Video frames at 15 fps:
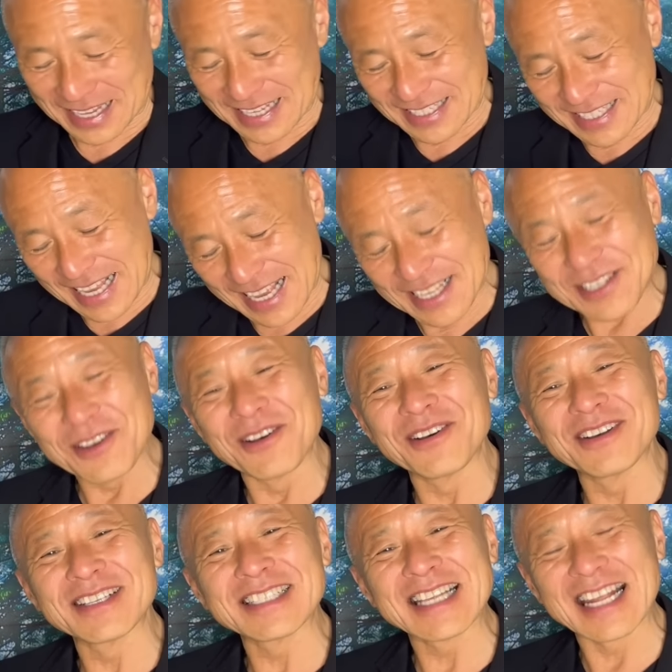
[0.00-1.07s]
清
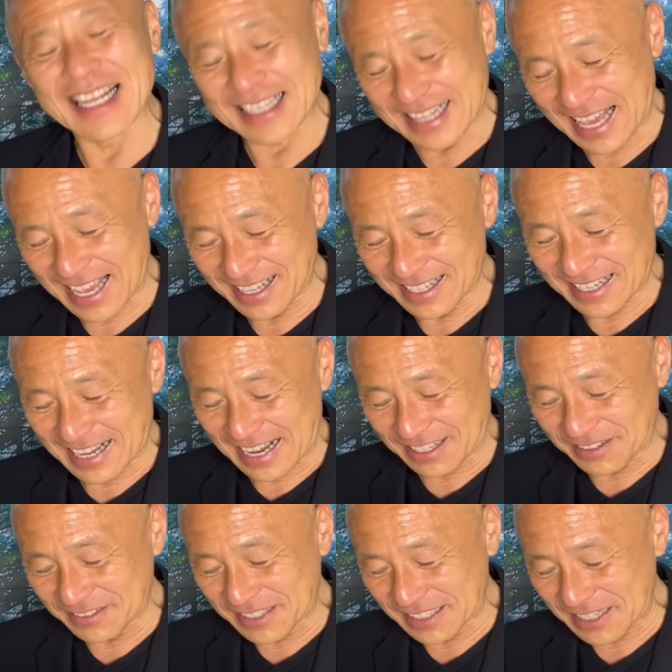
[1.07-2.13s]
掃されて、あ
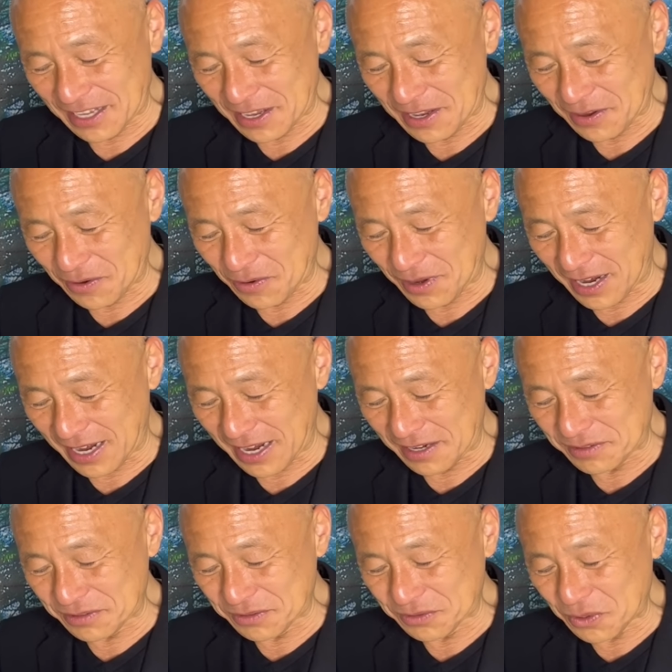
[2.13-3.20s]
の、出てこられ
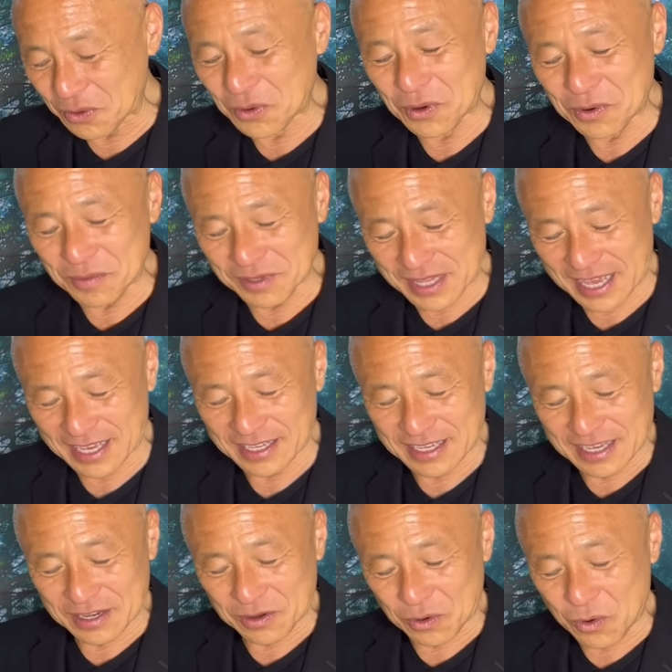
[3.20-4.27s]
るところもね、
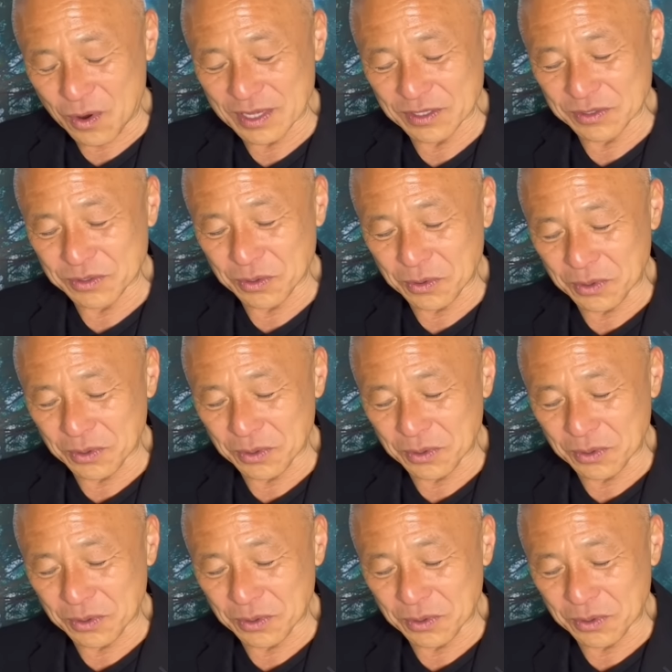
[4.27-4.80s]
ごわのとこ